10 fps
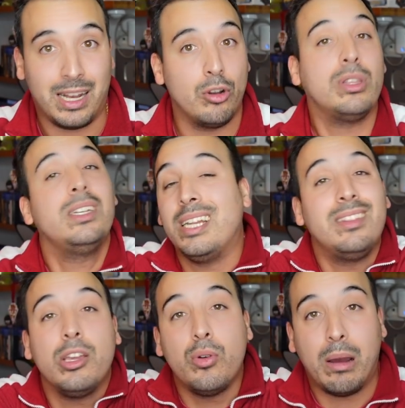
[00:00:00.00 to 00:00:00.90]
No tiene
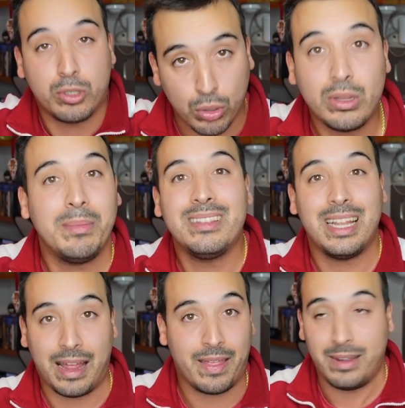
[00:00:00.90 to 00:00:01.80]
sentido absolutamente
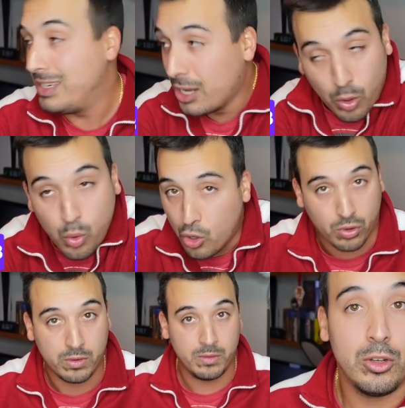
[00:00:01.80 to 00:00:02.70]
nada. Ninguno.